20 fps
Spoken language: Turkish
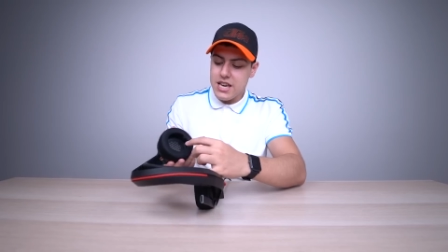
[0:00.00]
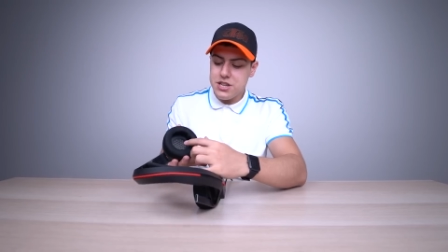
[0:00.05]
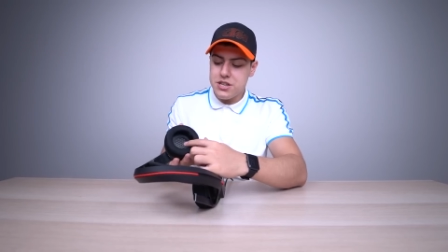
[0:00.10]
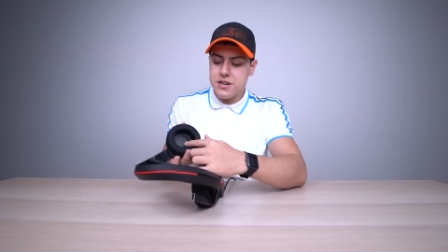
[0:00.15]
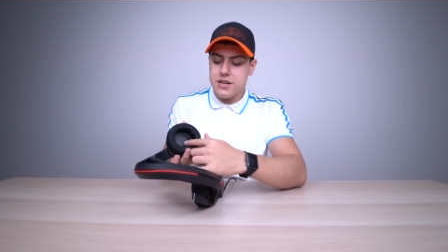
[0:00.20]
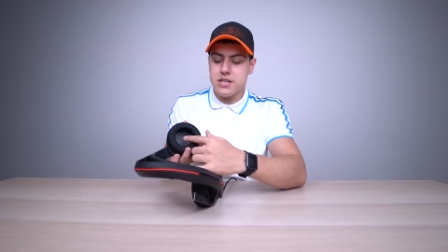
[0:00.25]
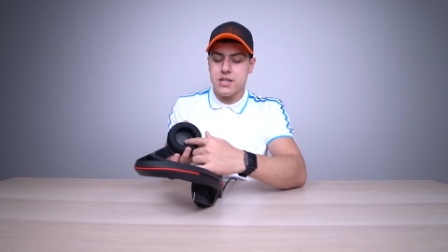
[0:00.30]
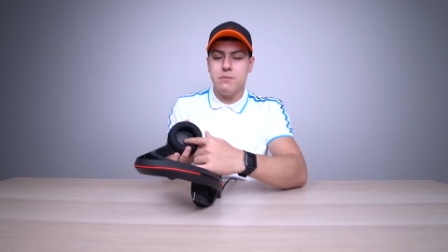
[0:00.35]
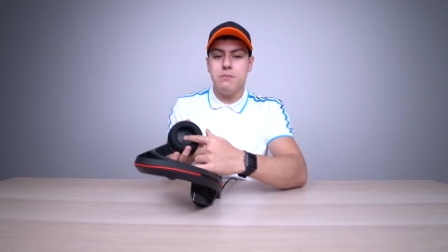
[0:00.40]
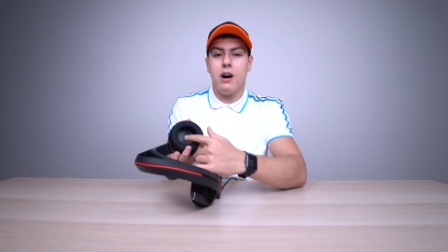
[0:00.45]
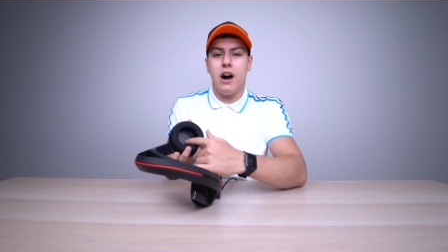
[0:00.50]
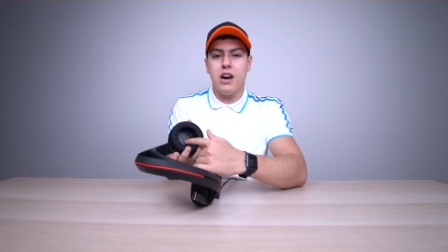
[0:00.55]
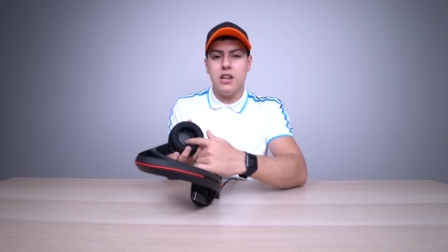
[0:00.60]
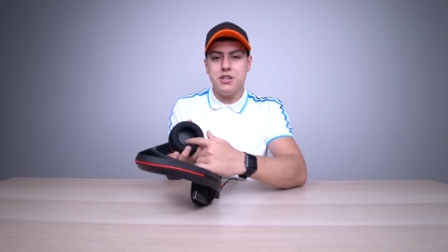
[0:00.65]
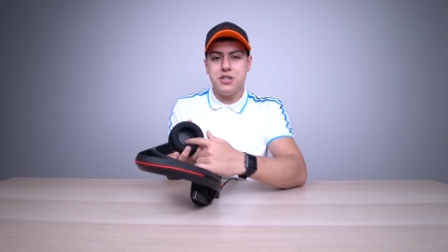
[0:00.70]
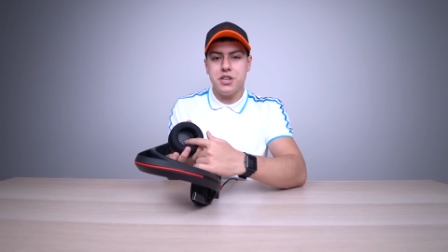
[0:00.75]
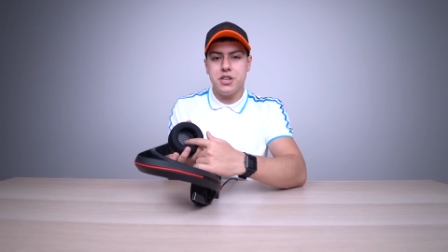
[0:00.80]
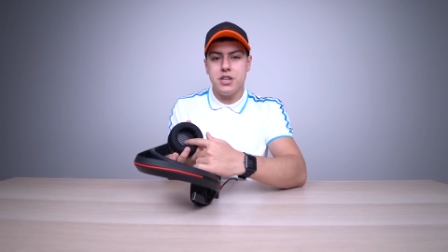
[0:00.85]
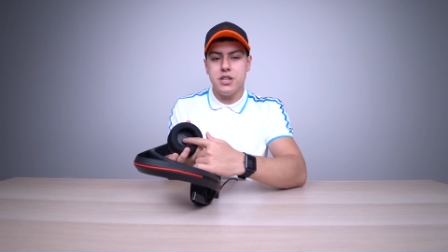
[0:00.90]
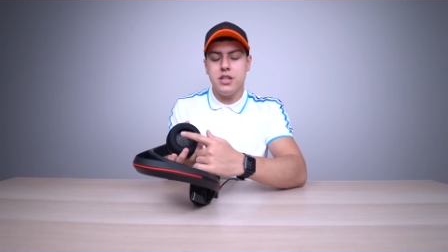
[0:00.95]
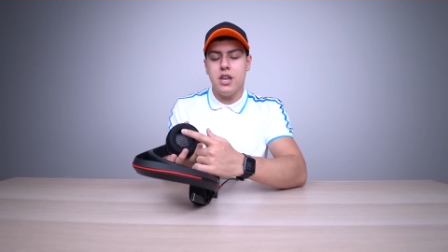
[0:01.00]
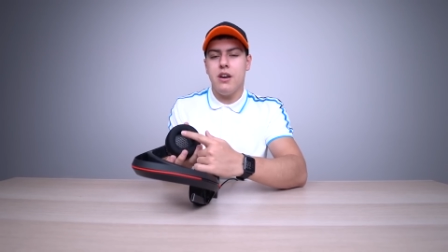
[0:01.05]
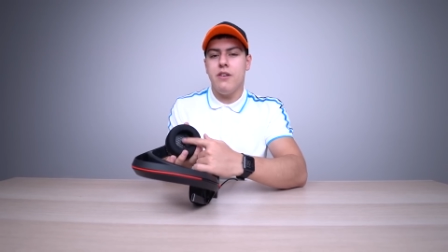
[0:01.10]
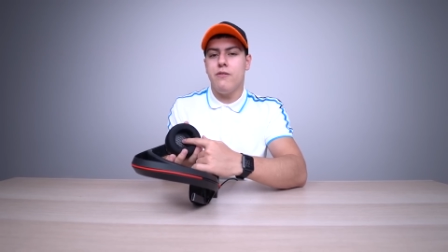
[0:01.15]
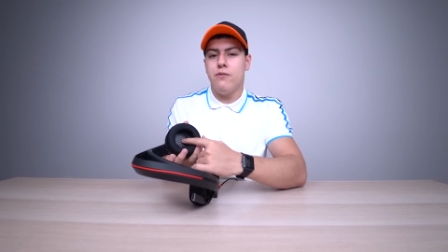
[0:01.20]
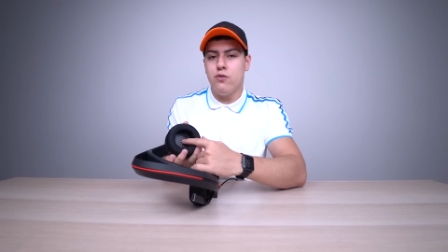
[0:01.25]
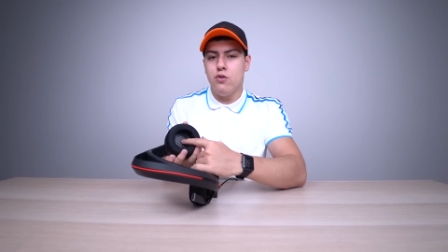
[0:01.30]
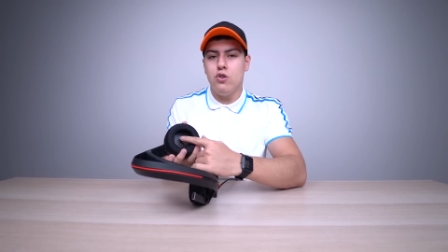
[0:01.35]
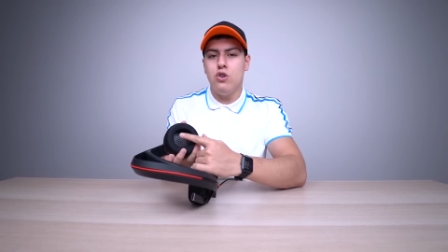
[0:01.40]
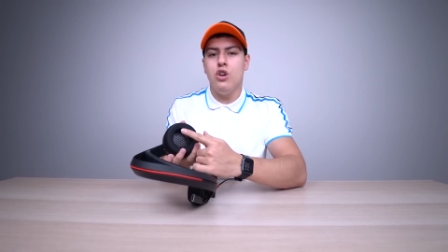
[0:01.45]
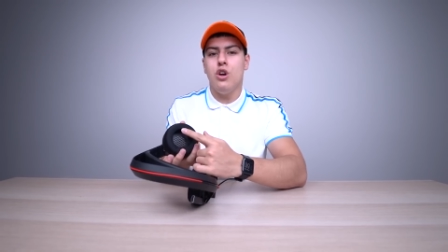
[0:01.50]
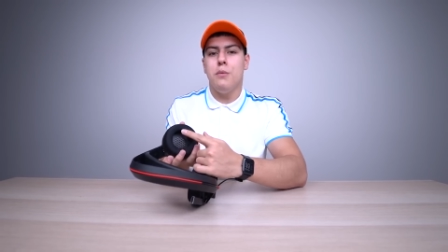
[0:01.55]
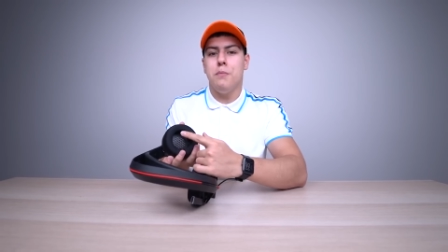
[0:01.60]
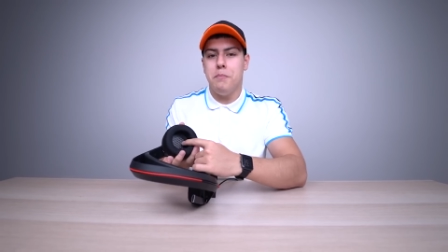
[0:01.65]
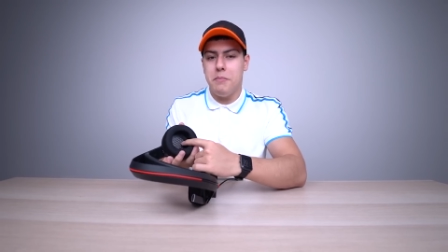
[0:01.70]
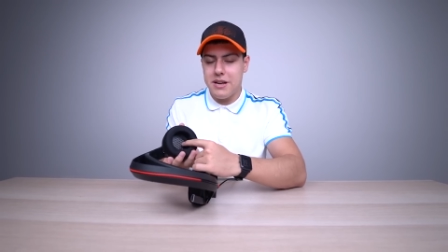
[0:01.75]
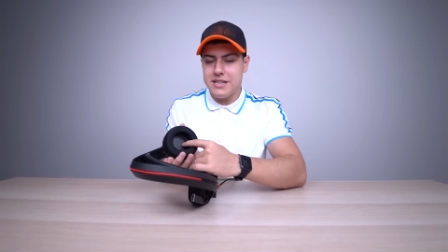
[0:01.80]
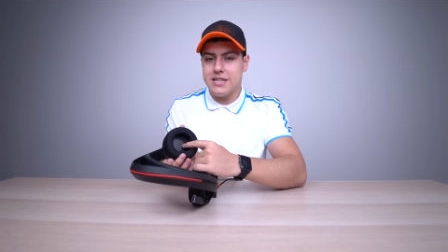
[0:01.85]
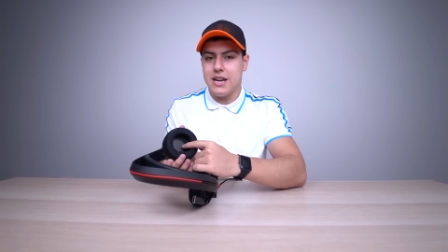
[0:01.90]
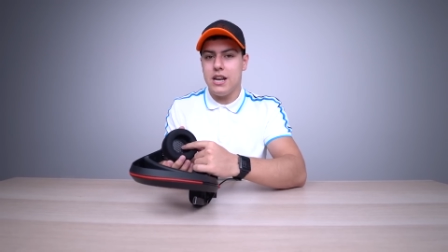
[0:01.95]
İç kısım aynı şekilde full
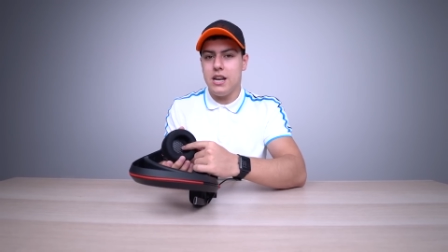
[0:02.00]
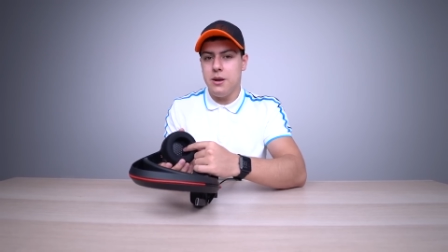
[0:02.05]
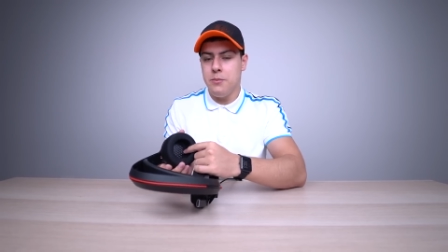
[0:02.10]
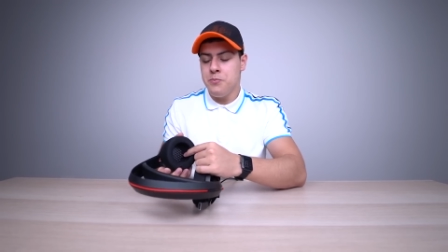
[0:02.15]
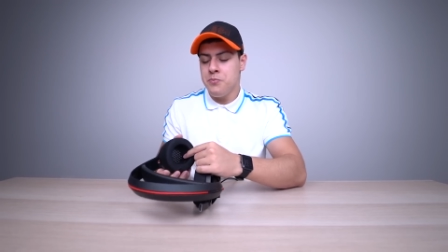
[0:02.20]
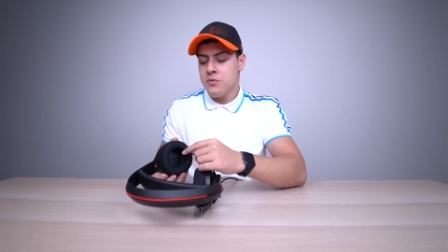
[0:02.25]
metal.